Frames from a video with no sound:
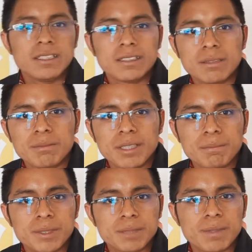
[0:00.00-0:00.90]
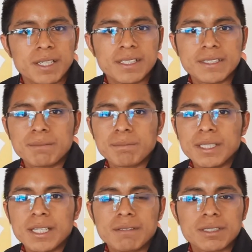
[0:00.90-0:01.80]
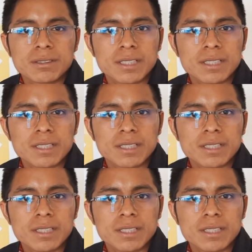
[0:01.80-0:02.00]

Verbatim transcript: Y también pues para desempeñar nuestros